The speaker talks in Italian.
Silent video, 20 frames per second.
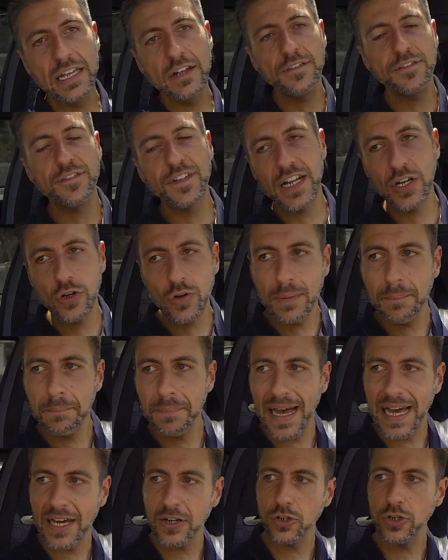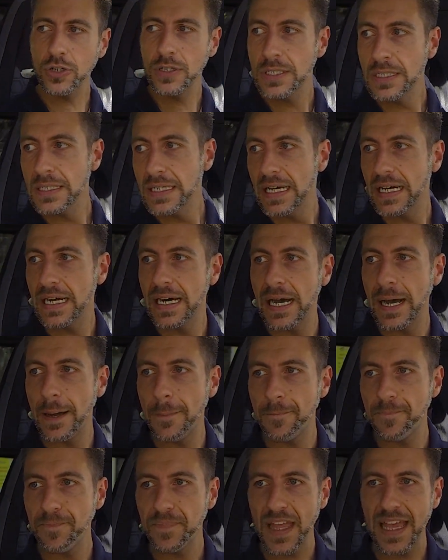il freno a mano
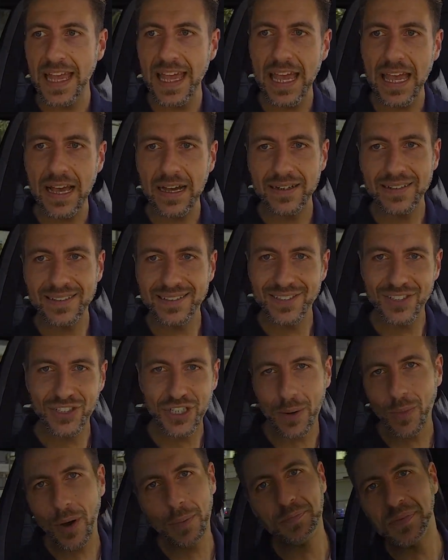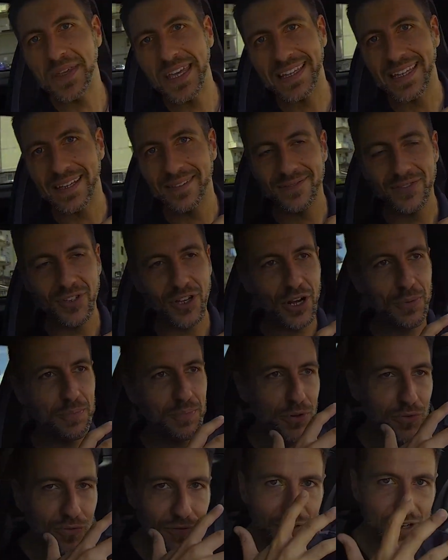ehm, è eh, diciamo a piede, non è
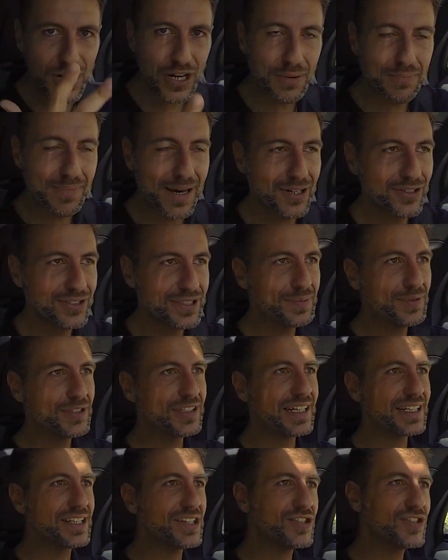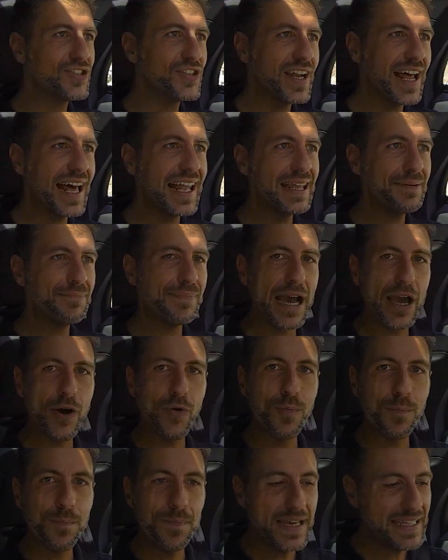più un freno a mano di tipo tradizionale, ma è
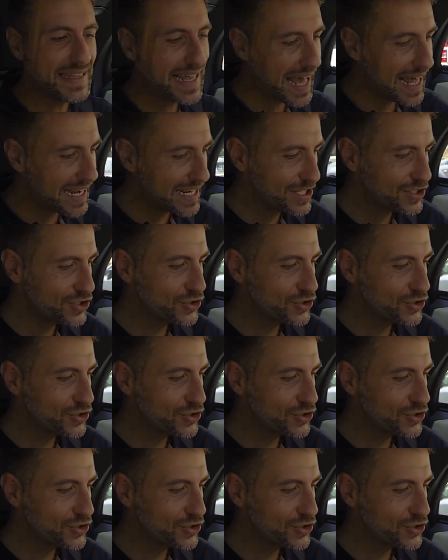un pedale